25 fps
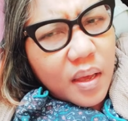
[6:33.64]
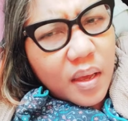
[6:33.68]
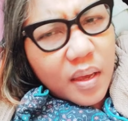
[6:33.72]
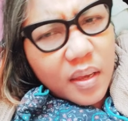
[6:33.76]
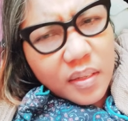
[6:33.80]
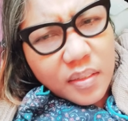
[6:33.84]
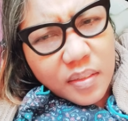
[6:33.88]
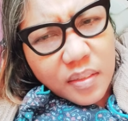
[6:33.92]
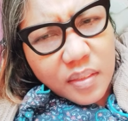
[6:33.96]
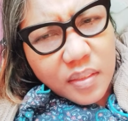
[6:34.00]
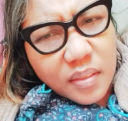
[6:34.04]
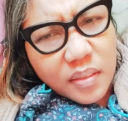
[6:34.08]

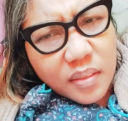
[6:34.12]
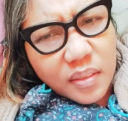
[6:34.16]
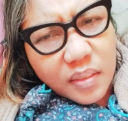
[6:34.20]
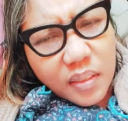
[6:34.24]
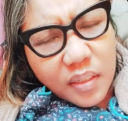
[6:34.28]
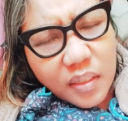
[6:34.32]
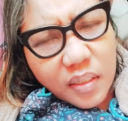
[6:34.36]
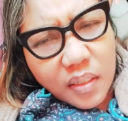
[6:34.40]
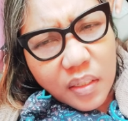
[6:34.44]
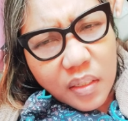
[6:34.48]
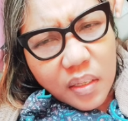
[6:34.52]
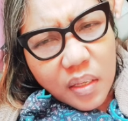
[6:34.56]

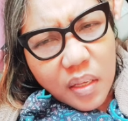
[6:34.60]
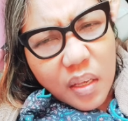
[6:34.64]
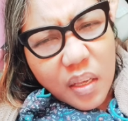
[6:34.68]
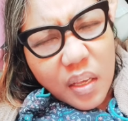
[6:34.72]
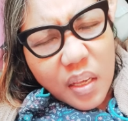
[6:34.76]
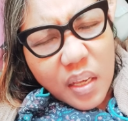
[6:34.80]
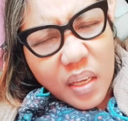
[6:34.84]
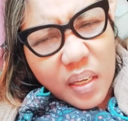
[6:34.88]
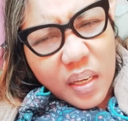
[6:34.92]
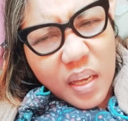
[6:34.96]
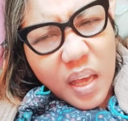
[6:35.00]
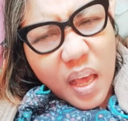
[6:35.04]
ansi
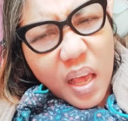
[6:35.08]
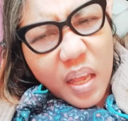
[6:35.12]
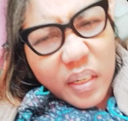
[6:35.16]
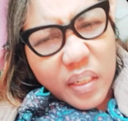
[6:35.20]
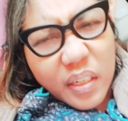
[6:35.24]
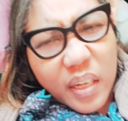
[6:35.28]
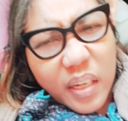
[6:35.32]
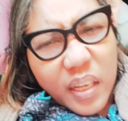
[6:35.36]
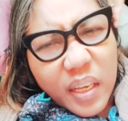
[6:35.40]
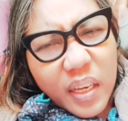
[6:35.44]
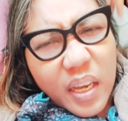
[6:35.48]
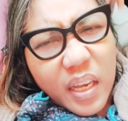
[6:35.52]

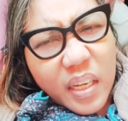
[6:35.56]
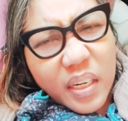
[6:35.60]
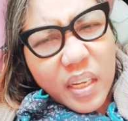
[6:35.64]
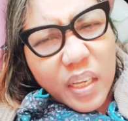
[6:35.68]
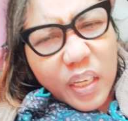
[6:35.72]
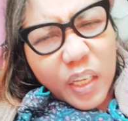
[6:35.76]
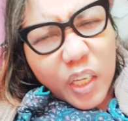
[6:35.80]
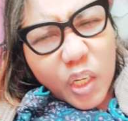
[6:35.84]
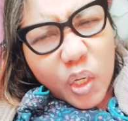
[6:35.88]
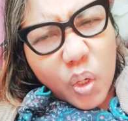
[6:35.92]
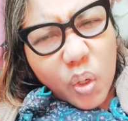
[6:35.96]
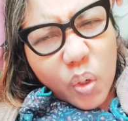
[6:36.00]
Gandeng ada
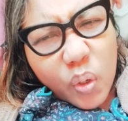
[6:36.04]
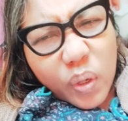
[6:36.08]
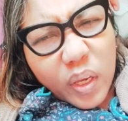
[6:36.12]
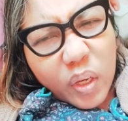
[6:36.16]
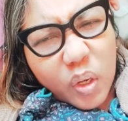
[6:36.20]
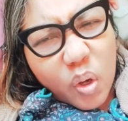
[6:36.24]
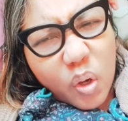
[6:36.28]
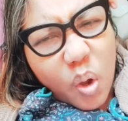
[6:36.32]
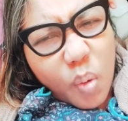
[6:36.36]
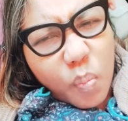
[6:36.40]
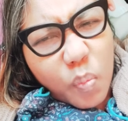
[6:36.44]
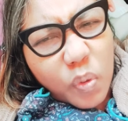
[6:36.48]
yang
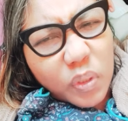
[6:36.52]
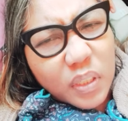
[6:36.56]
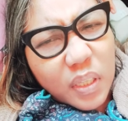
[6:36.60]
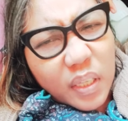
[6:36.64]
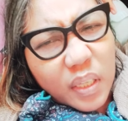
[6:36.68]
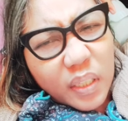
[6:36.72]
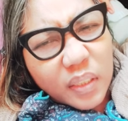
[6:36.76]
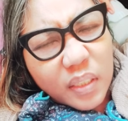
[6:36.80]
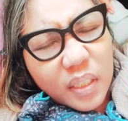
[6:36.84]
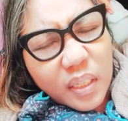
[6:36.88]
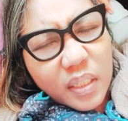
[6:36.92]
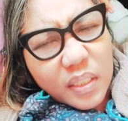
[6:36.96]
enoge komo ta
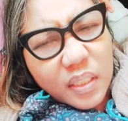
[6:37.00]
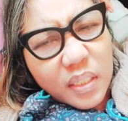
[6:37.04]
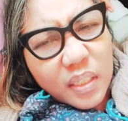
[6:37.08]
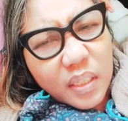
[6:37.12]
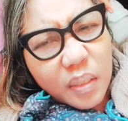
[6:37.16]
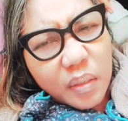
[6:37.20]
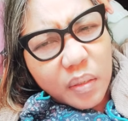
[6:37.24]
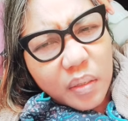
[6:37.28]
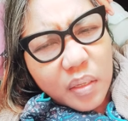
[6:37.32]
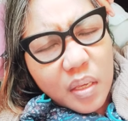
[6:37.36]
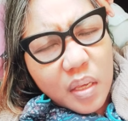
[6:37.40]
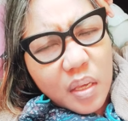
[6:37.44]
eta
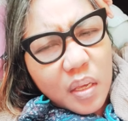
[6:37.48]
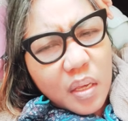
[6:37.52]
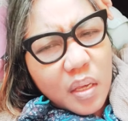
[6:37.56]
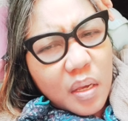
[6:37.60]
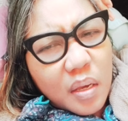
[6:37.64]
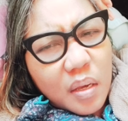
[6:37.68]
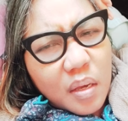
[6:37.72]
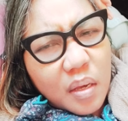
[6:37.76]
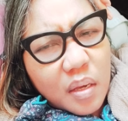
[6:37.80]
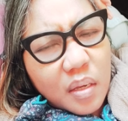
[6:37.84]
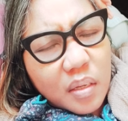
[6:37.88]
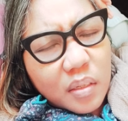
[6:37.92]
ih.
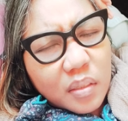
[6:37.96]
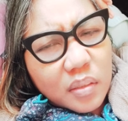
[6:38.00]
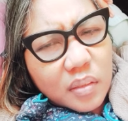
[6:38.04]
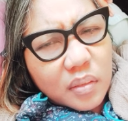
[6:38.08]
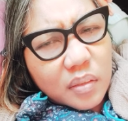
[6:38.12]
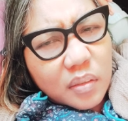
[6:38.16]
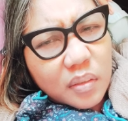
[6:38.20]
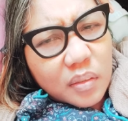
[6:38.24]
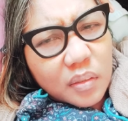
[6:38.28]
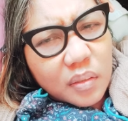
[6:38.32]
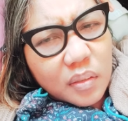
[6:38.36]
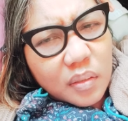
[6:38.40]

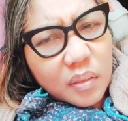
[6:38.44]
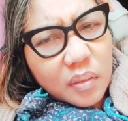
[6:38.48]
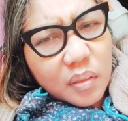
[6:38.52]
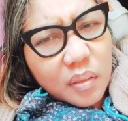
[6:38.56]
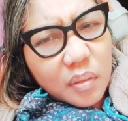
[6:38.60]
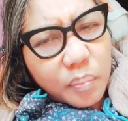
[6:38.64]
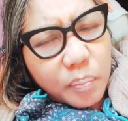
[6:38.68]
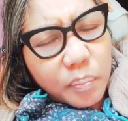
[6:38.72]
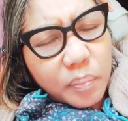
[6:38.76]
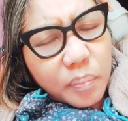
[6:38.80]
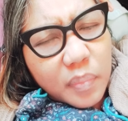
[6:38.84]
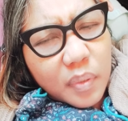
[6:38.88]

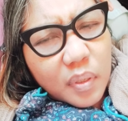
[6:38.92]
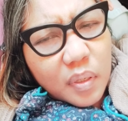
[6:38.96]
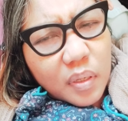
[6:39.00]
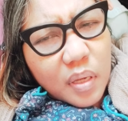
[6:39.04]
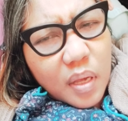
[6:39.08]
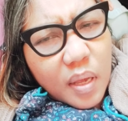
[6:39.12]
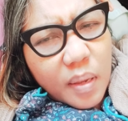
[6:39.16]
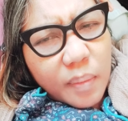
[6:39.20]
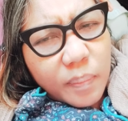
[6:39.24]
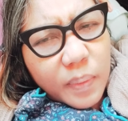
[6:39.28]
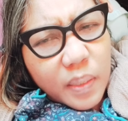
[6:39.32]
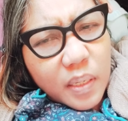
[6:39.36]
Uh,
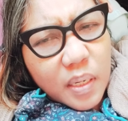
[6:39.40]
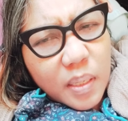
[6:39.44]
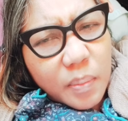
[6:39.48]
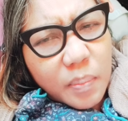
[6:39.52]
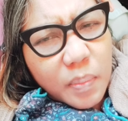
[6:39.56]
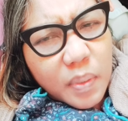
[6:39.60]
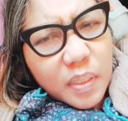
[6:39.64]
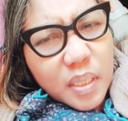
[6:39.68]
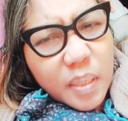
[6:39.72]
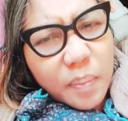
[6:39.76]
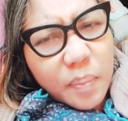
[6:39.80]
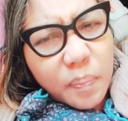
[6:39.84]
apa
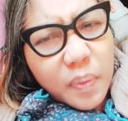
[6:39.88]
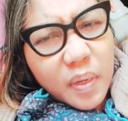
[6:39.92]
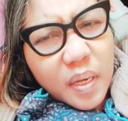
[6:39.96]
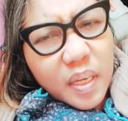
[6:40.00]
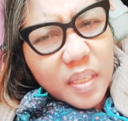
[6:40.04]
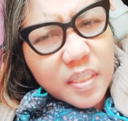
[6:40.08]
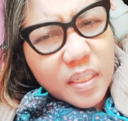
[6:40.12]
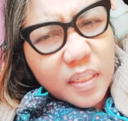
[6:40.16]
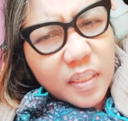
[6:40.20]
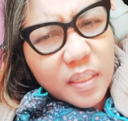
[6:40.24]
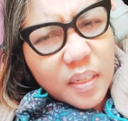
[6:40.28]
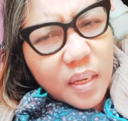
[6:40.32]
namanya
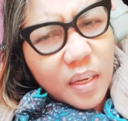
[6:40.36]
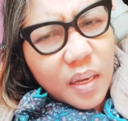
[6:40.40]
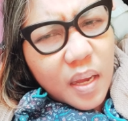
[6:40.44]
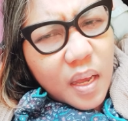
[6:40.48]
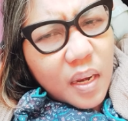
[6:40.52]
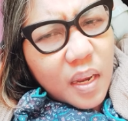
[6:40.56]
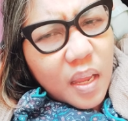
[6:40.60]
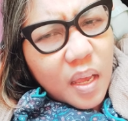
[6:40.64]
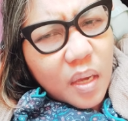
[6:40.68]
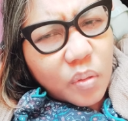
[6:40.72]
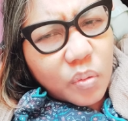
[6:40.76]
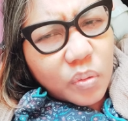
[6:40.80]
pengacara yang
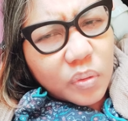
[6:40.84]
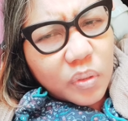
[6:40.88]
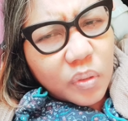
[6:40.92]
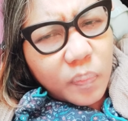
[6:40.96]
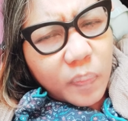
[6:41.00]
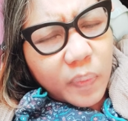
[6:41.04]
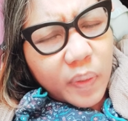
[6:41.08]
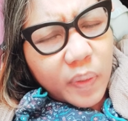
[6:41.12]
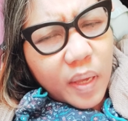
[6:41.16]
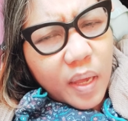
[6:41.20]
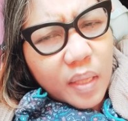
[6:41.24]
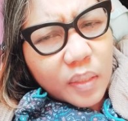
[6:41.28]
nggak laku tuh
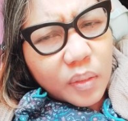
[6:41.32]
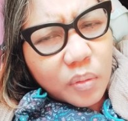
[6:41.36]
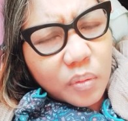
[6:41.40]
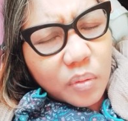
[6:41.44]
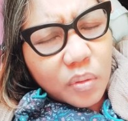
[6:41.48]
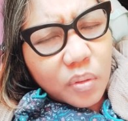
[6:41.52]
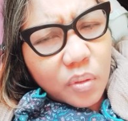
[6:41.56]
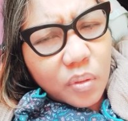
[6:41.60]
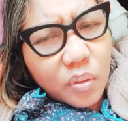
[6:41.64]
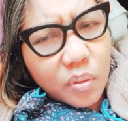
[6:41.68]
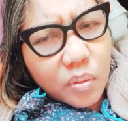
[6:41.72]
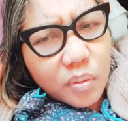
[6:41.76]
PA
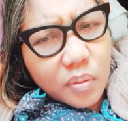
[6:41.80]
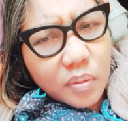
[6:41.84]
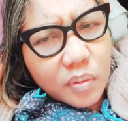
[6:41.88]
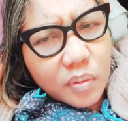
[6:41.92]
tuh